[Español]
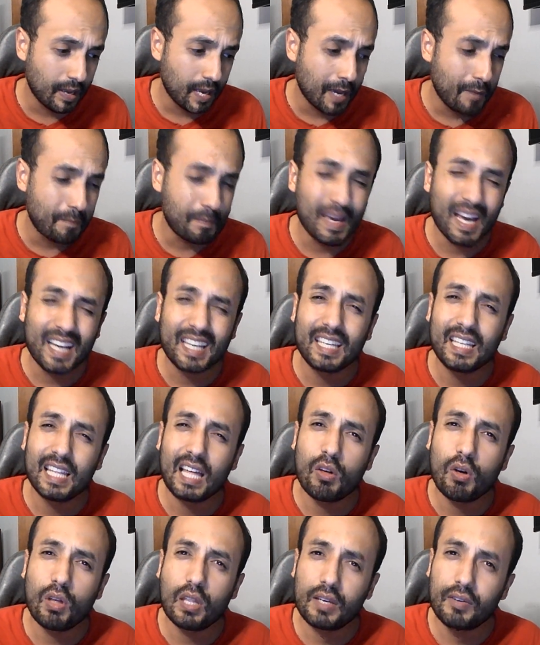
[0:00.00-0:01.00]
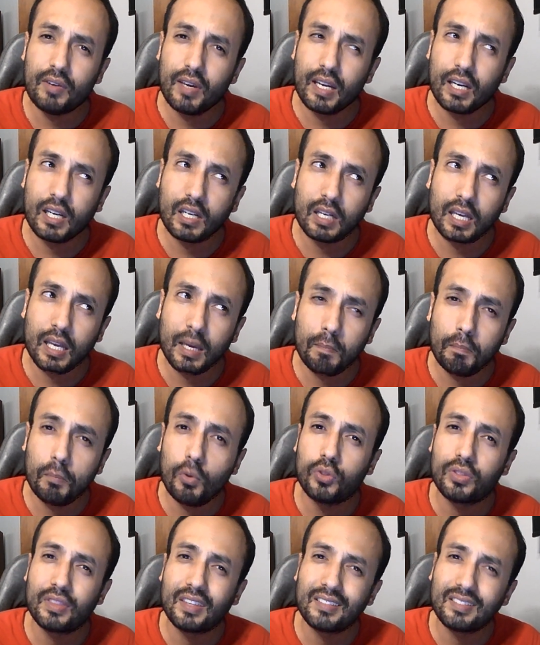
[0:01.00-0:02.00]
Me ha quedado de ver eh,
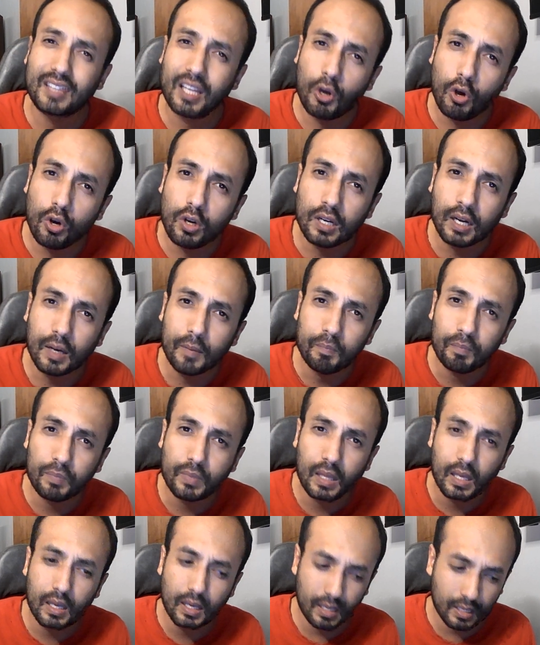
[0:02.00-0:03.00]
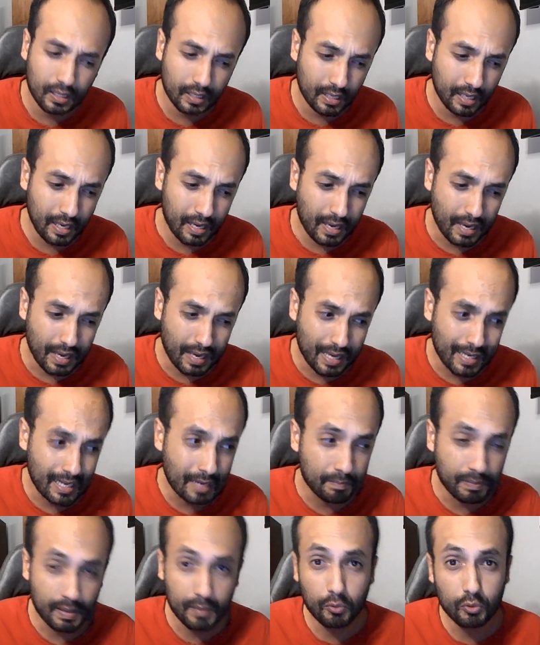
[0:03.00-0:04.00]
Montes de Oca, eh, que en
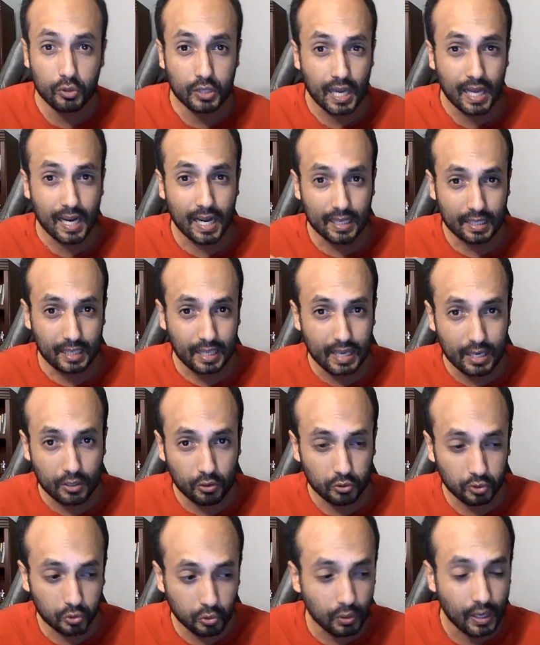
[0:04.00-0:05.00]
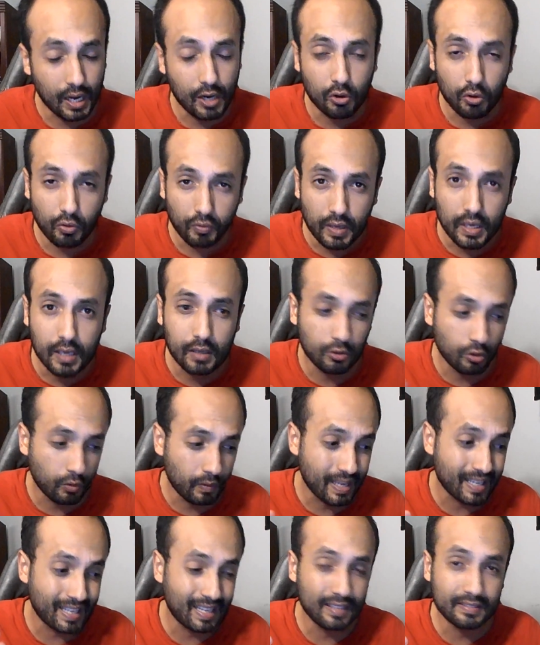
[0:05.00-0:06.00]
el premundial aquí en Honduras lo vi, lo
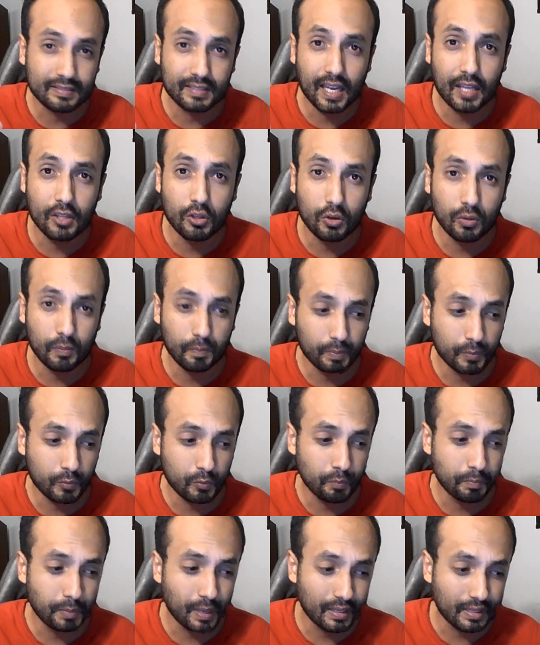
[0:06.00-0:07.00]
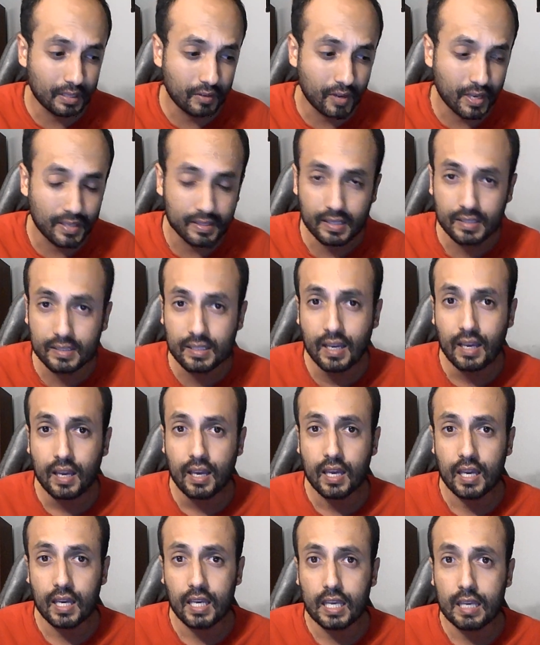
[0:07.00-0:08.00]
vi en el estadio un par de veces
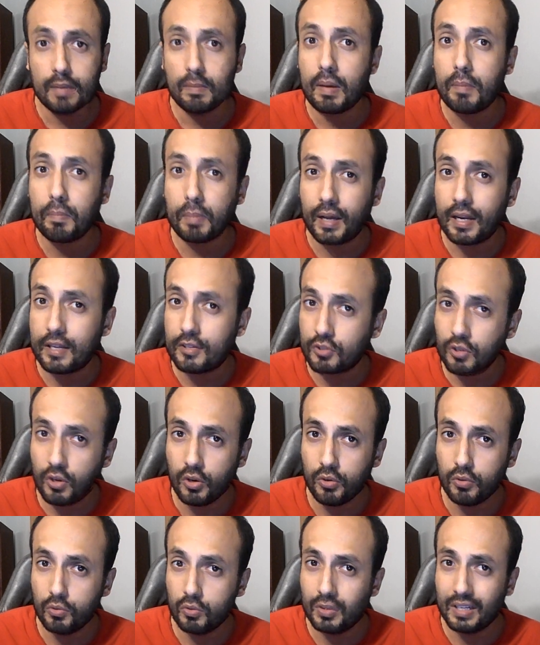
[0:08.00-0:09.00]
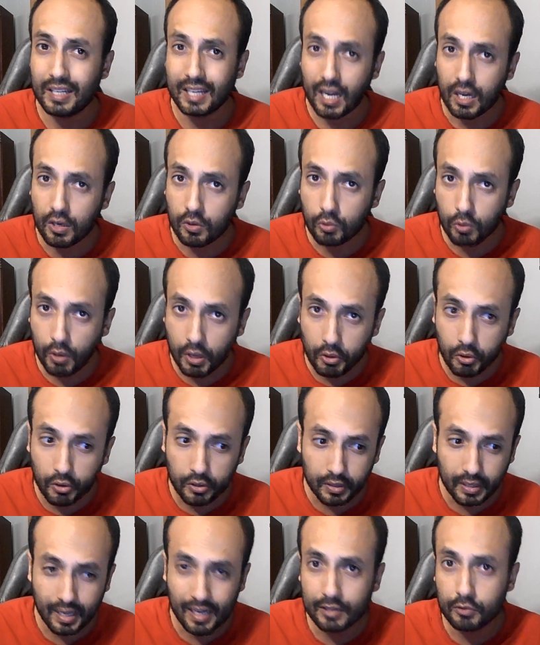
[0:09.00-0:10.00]
y me pareció un gran
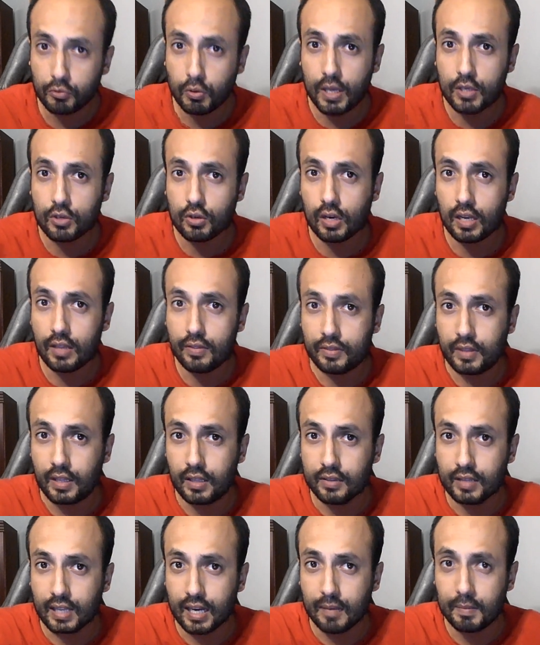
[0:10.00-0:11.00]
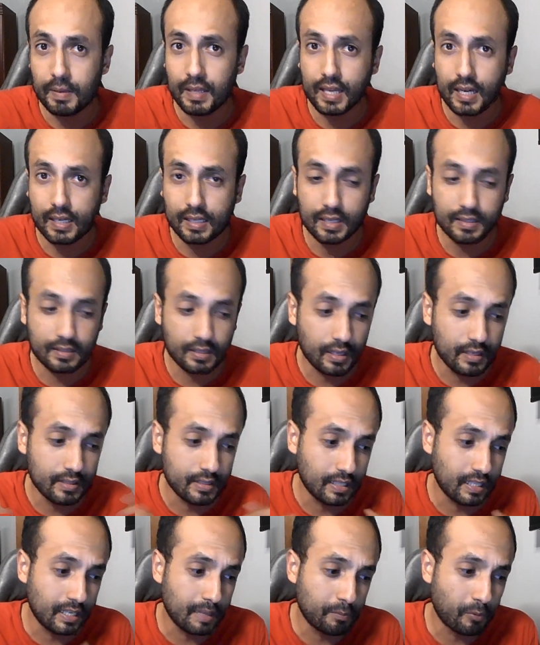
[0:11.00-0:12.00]
jugador, el dueño de, de la media cancha de ese
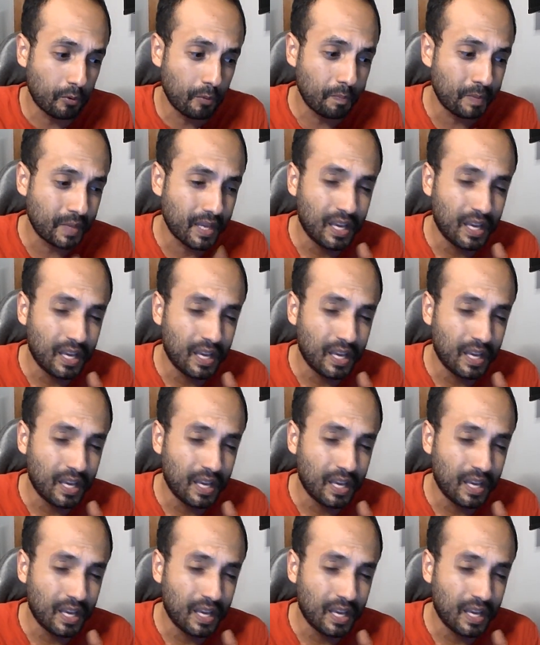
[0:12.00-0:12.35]
equipo.